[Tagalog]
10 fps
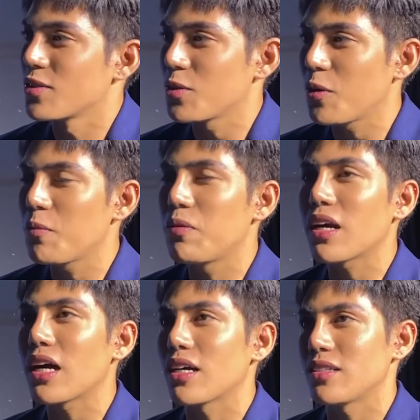
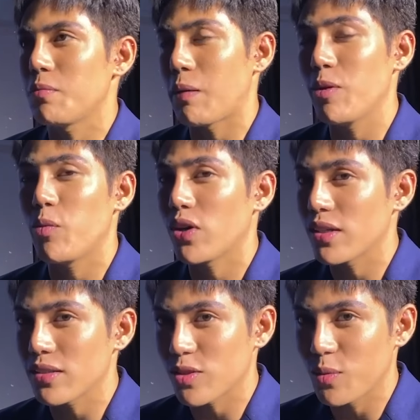Sobra. Si Pablo po
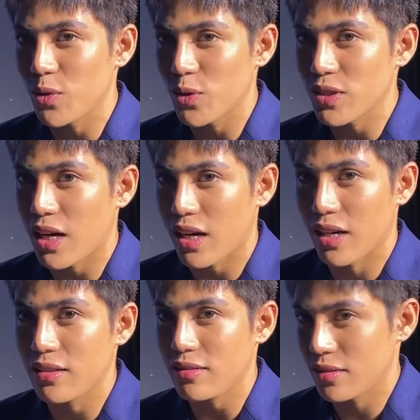ang tumulong sa
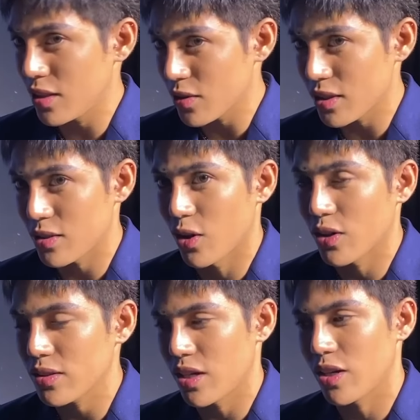akin dito sa
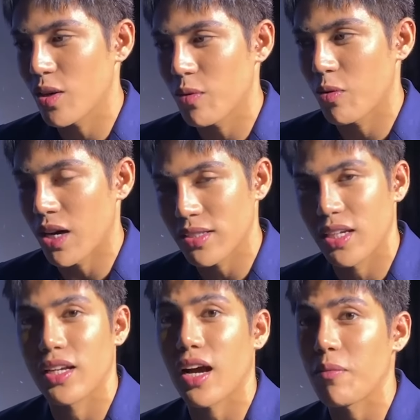song. Siya yung gumawa,
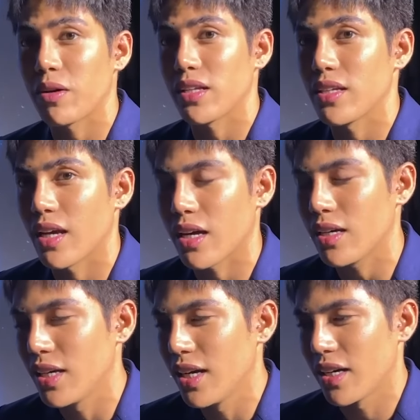sila ng kapatid niya
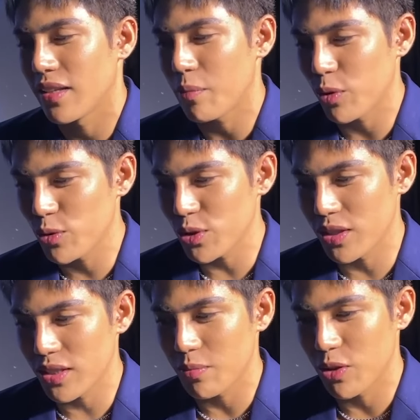they
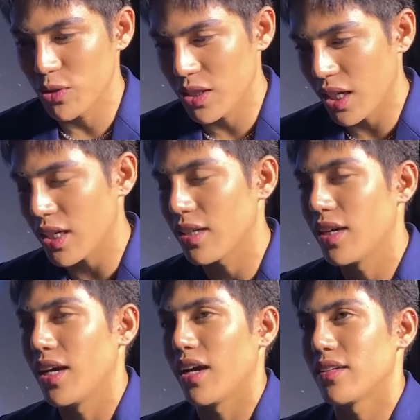produced this music.
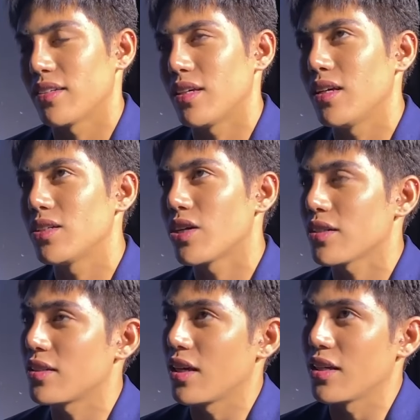And si
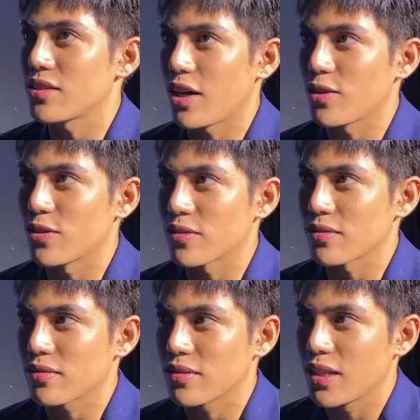Justin, siya
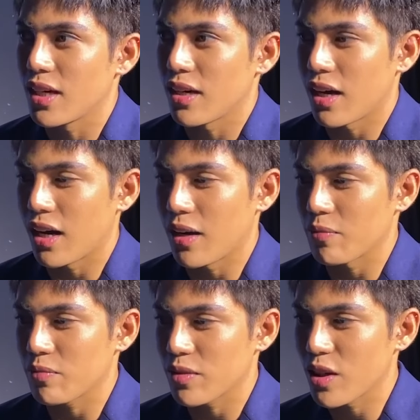yung um,
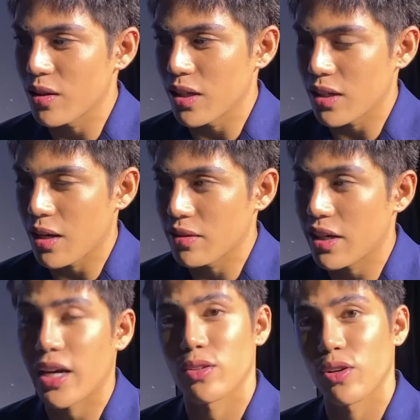uh,
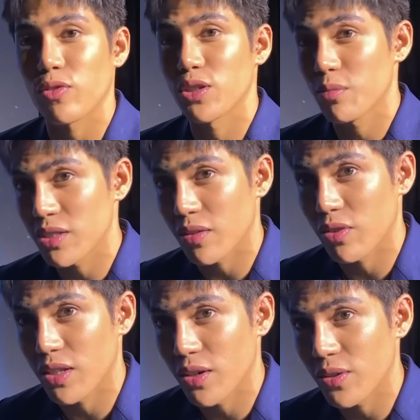director for the music
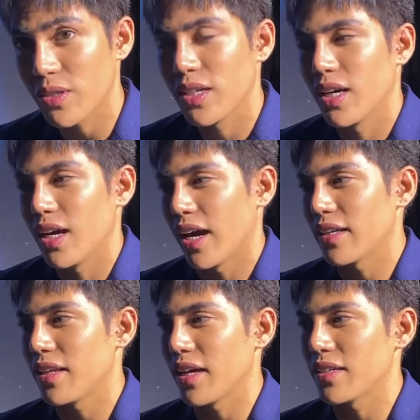video.
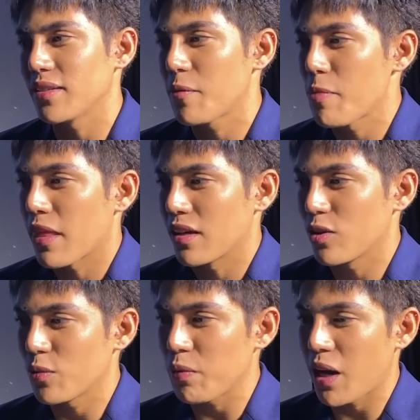And then,
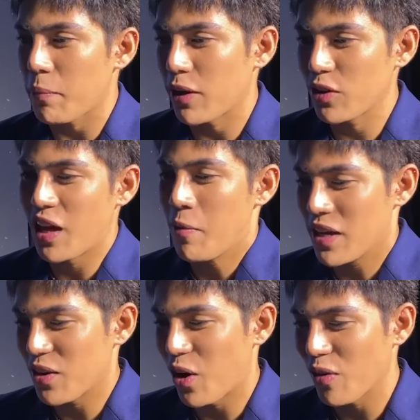nung pinapanood
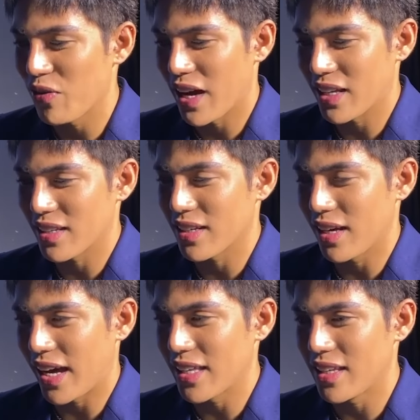namin yung offline
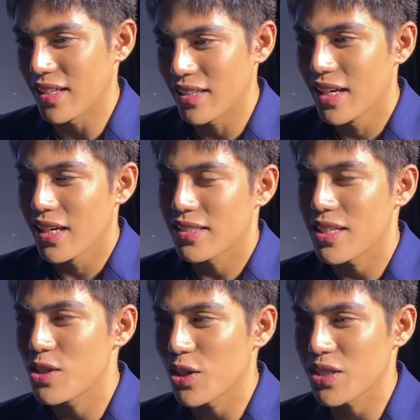edit,
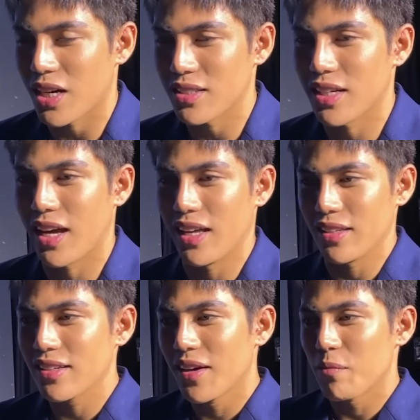si Josh siya kasi
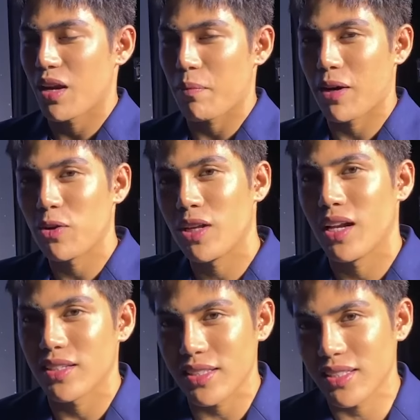Ken, pinapanood
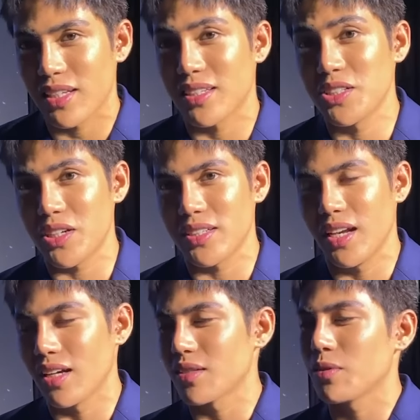nila, tapos nagsasuggest
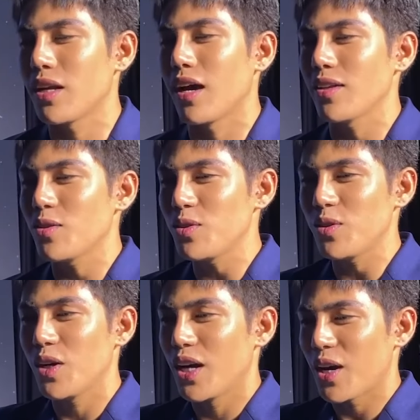sila. Sabi nila,
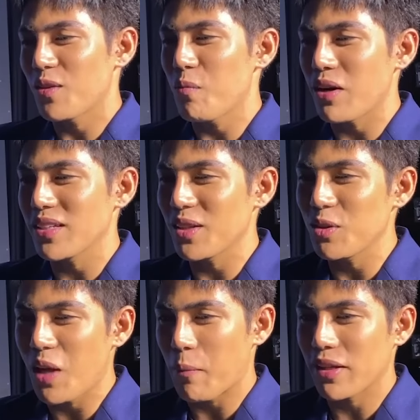ito, itong part na
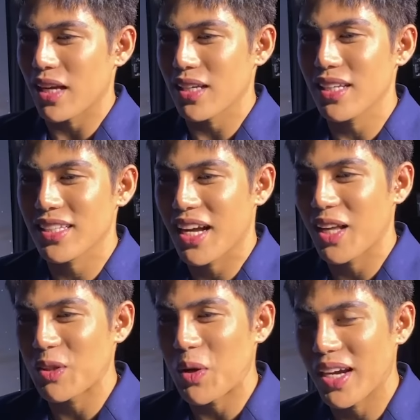to, dapat ata
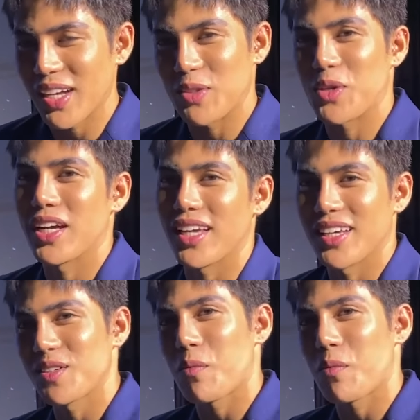dagdagan to ng ganito, ganyan. So